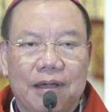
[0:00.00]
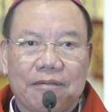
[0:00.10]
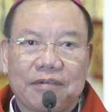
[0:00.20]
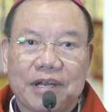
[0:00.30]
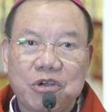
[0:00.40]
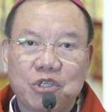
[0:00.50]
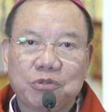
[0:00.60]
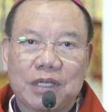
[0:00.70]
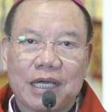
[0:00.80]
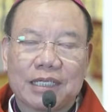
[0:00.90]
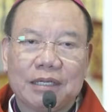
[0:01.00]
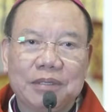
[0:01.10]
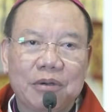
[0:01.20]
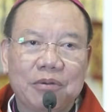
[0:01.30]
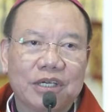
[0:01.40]
Và nếu chúng ta tìm
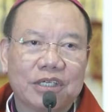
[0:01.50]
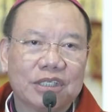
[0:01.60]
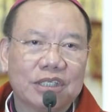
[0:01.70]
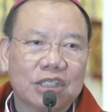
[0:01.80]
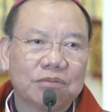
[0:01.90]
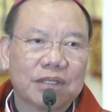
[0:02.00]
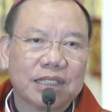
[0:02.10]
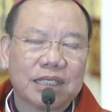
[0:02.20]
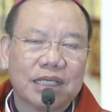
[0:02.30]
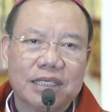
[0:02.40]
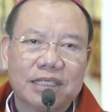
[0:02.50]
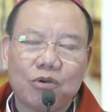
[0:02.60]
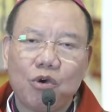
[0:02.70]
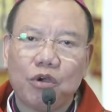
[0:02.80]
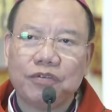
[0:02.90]
hiểu lịch sử, chúng ta sẽ thấy
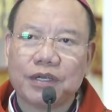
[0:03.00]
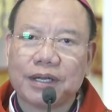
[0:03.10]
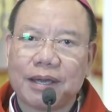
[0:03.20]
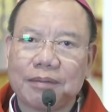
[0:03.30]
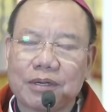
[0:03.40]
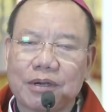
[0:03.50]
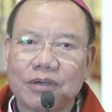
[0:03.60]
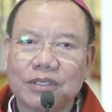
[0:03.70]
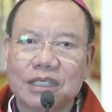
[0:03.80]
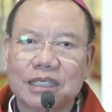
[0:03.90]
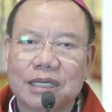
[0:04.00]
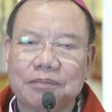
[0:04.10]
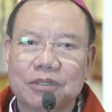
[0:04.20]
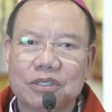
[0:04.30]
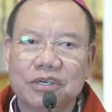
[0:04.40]
giáo hội Việt Nam có những
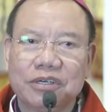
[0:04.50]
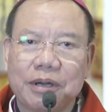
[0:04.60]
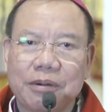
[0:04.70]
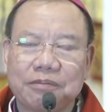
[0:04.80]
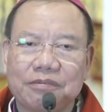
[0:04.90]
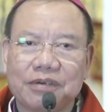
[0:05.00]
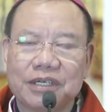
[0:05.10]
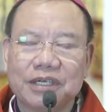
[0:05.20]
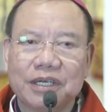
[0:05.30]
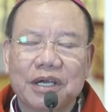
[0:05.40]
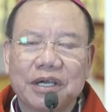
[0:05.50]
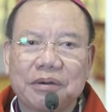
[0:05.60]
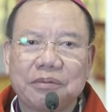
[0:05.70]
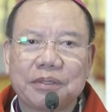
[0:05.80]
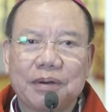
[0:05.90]
điểm tương đồng với
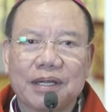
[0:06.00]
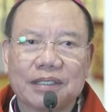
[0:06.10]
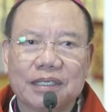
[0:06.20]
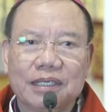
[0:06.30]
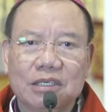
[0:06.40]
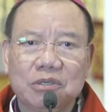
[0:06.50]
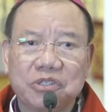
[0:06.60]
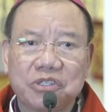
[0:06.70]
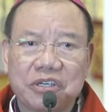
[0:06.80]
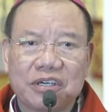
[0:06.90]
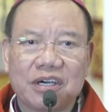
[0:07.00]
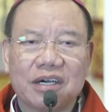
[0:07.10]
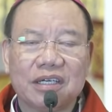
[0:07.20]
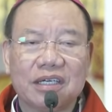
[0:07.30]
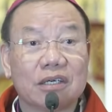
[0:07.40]
cộng đoàn tín hữu sơ
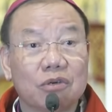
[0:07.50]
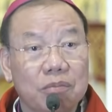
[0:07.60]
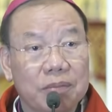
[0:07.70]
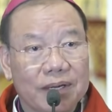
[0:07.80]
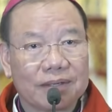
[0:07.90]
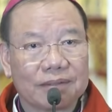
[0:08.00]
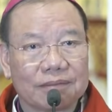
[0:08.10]
khởi ở Roma.